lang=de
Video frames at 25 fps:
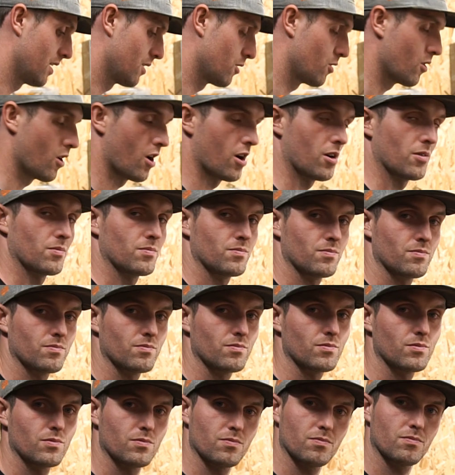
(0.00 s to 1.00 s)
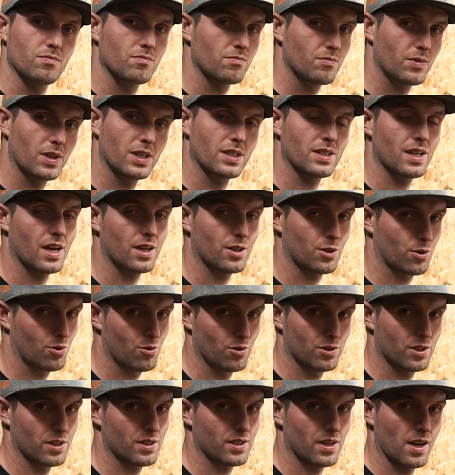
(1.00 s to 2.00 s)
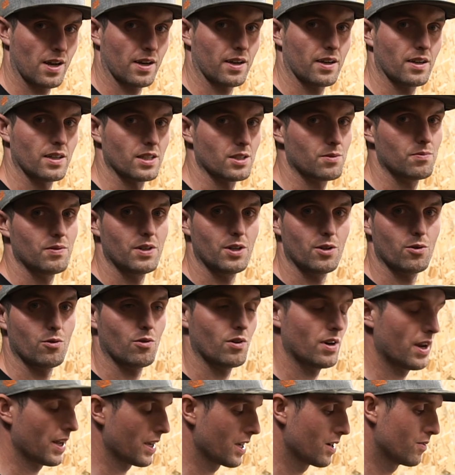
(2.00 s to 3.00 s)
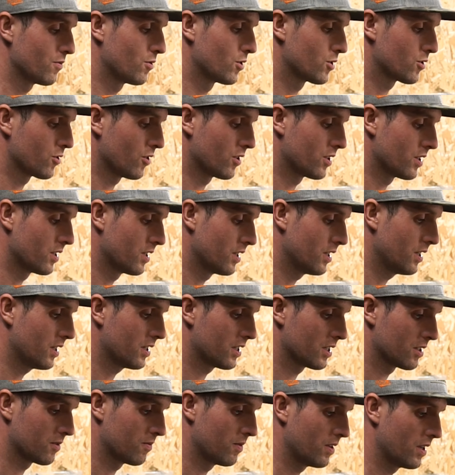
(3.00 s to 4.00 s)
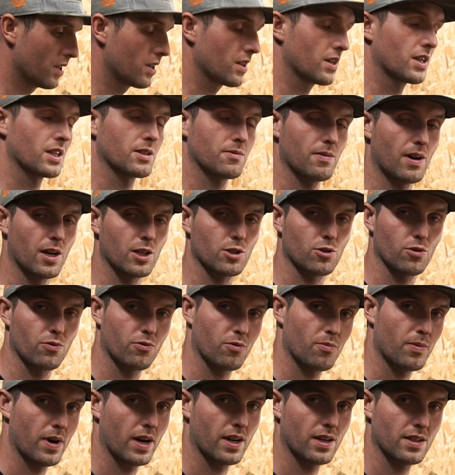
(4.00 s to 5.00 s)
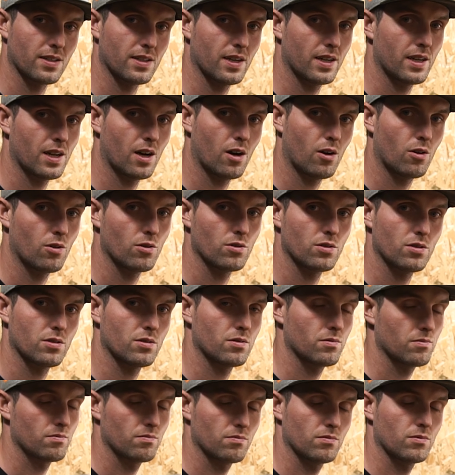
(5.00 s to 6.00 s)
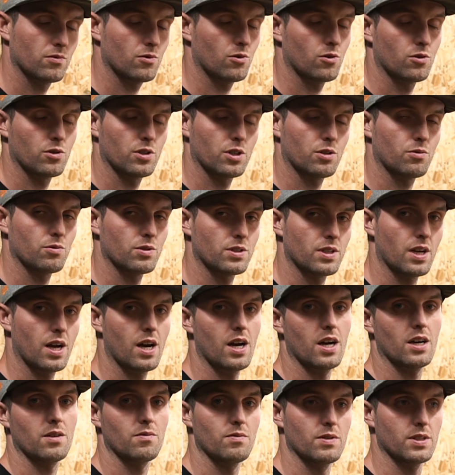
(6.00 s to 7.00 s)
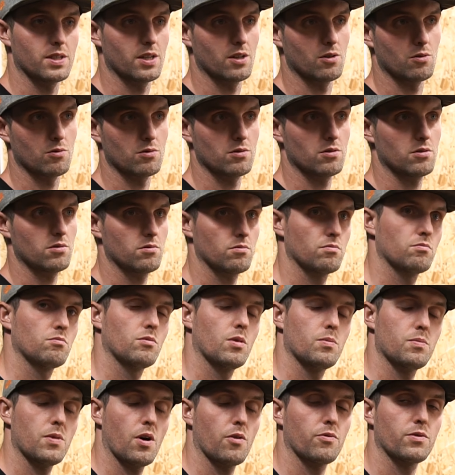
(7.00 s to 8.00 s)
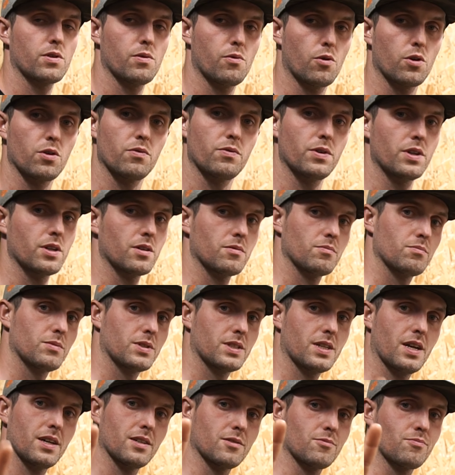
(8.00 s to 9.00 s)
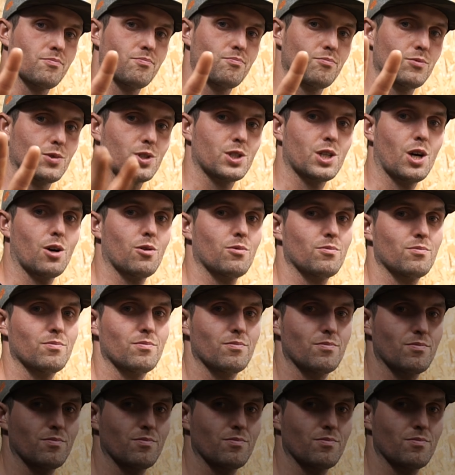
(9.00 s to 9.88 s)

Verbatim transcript: Ja, wie gesagt, kurzes, knackiges Video. Länger wird es heute nicht. Deswegen, das war es schon von meiner Seite aus. Und ich würde sagen, wir sehen uns im Laufe der Woche wieder. Bis dahin. Ciao.